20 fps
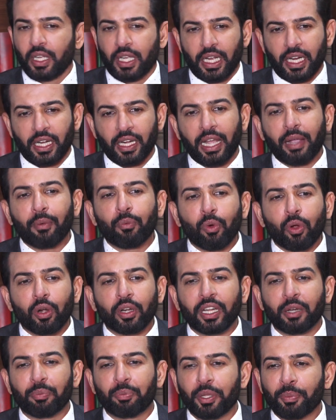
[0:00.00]
एंड आई
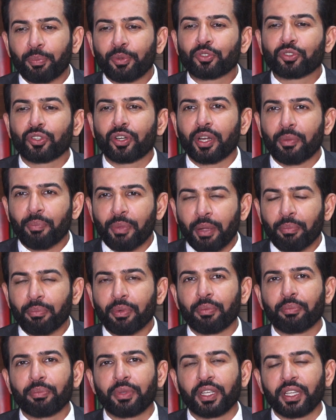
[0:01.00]
वॉन्ट दैट पीपल शुड
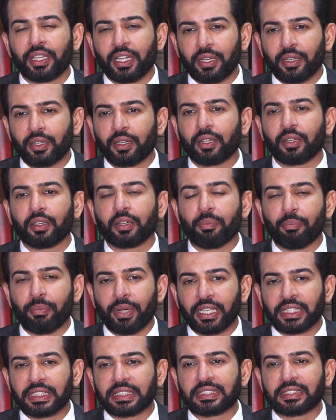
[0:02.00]
रिमेंबर मी दैट
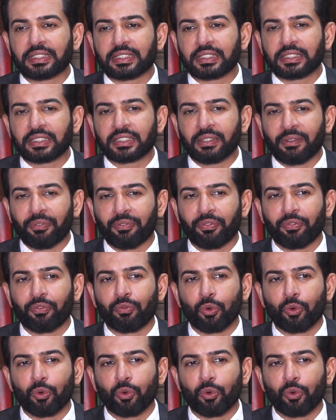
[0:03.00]
मैं सिर्फ